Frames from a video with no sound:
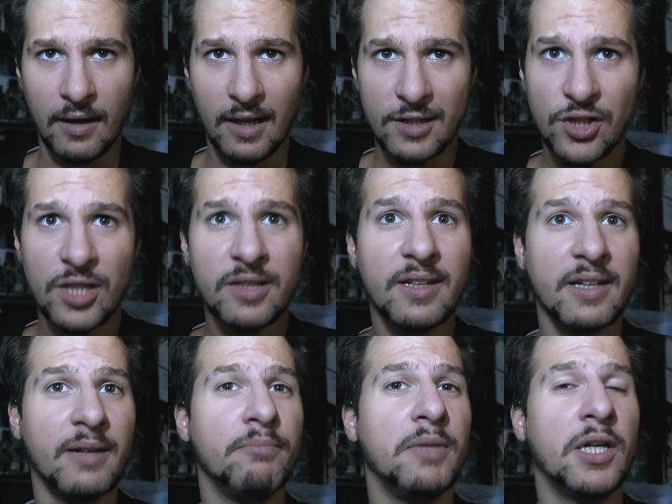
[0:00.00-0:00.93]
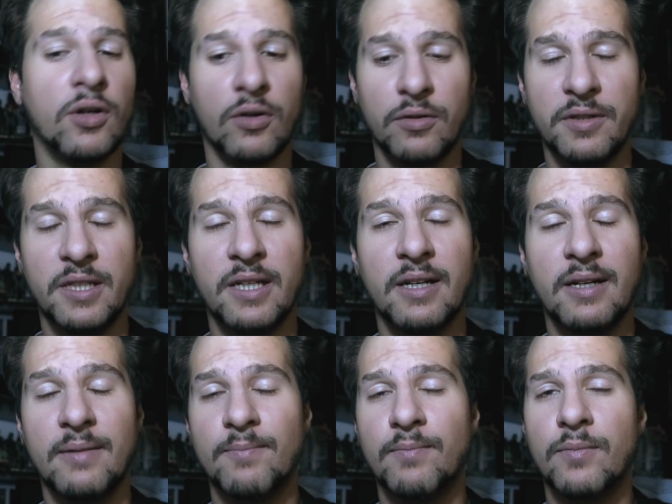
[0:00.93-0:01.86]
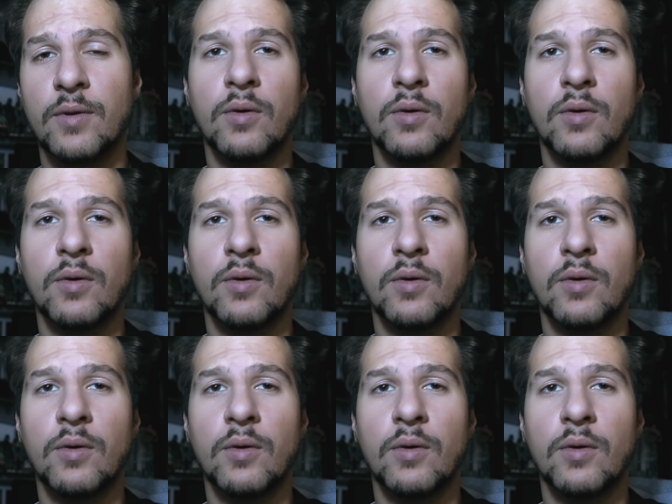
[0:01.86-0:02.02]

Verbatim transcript: La gente che mi odia